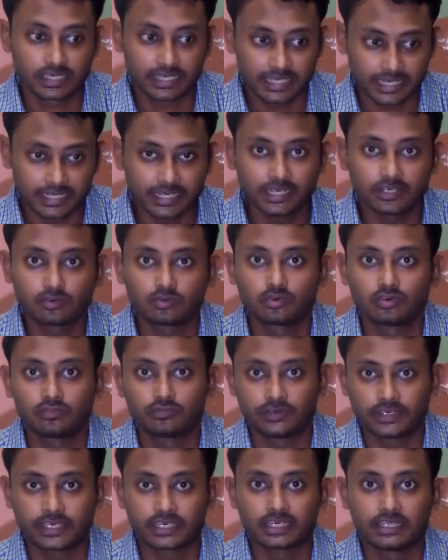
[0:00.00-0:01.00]
কেনেন কোনো
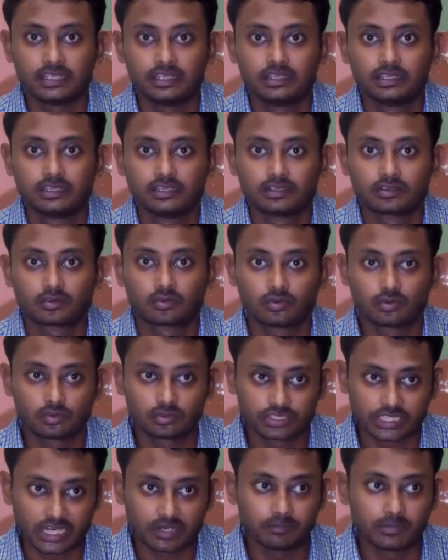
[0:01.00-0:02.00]
ভেহিকেল কোনো
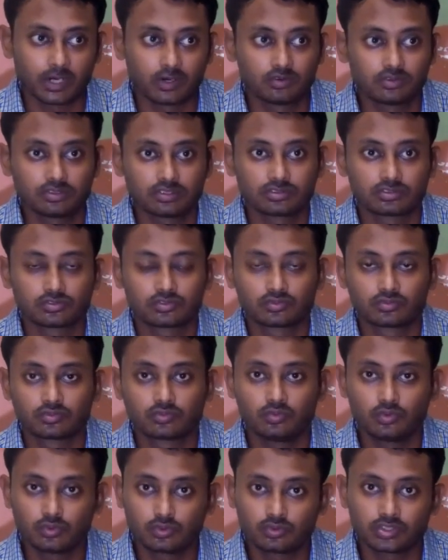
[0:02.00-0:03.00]
যানবাহন
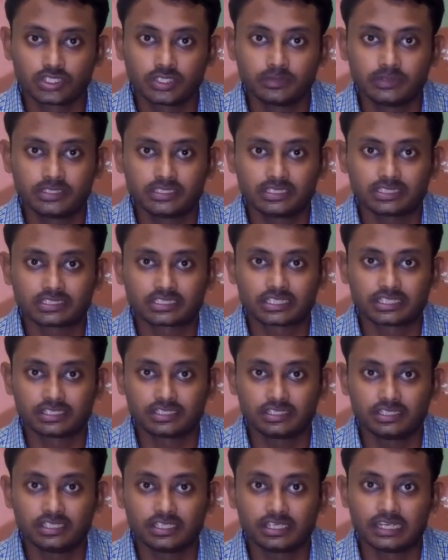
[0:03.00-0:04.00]
গুরুত্ব দেবেন যে সেটি
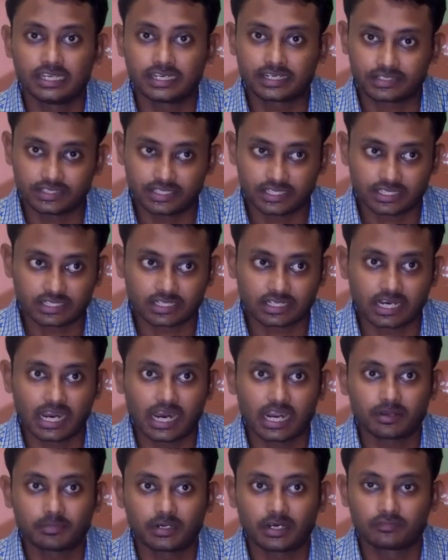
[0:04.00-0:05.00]
যদি ইলেকট্রিক
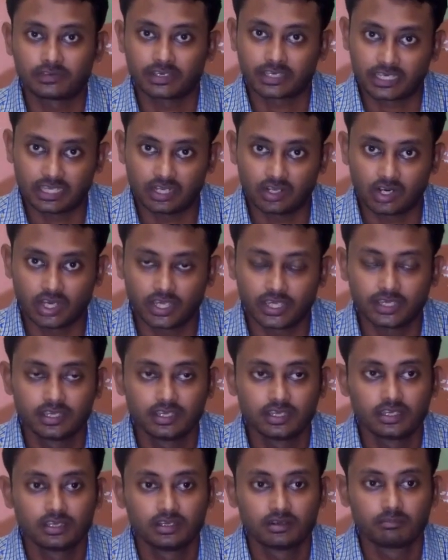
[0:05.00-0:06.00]
কার বা ভেহিকেল হয়
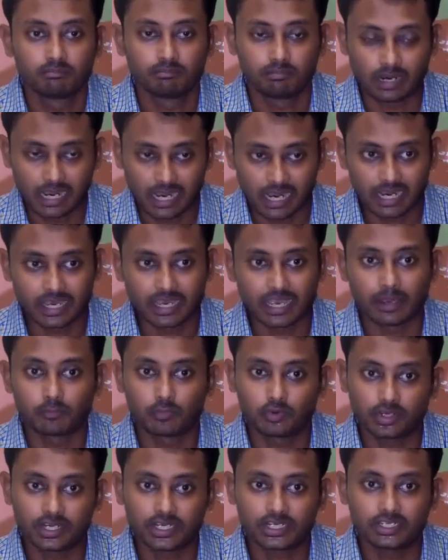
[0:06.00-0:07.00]
বা
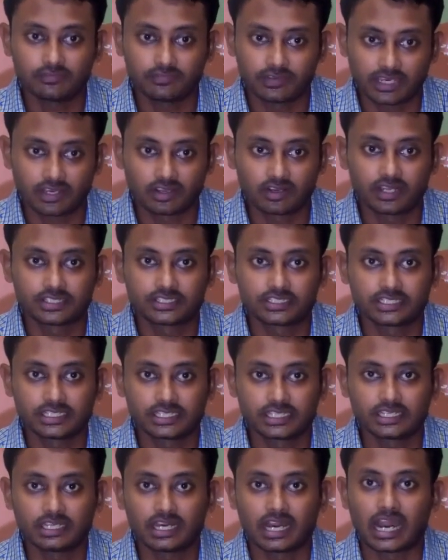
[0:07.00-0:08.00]
এমন একটি ভেহিকেল হয় যেটি
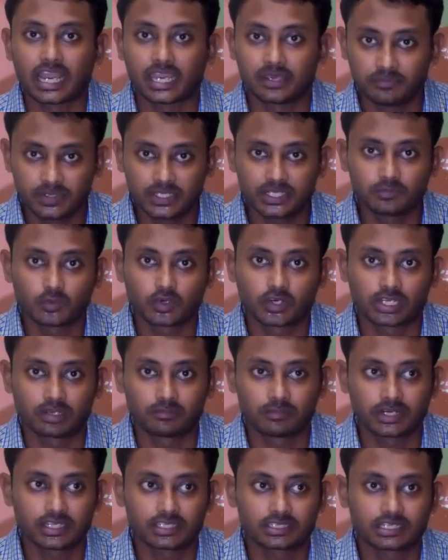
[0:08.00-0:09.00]
কিনা হাইব্রিড মডেল
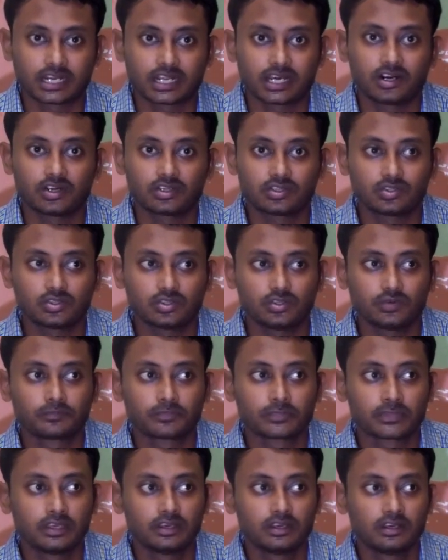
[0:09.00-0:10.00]
মানে তারা হয়তো
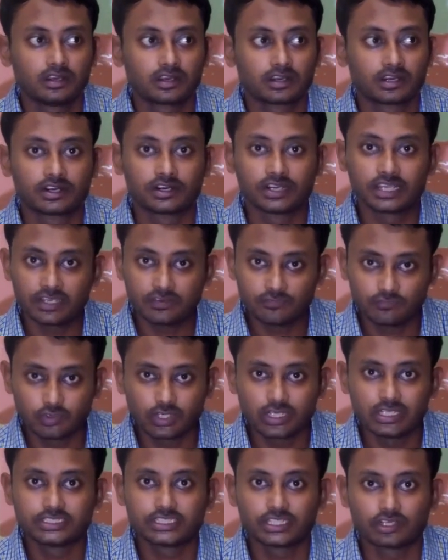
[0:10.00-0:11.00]
গ্রিন
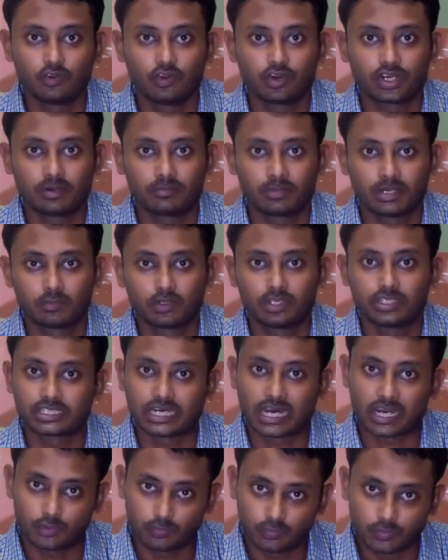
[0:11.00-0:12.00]
ফুয়েল যেগুলোকে আমরা বলি
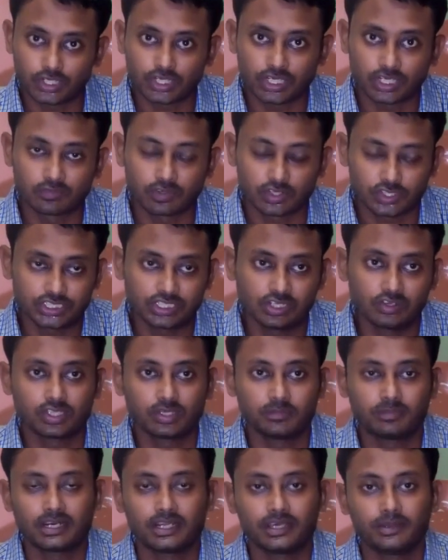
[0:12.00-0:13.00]
তার উপরে নির্ভরশীল
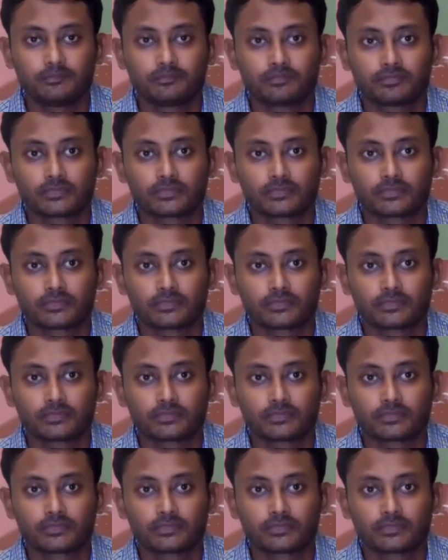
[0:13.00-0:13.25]
হতে পারে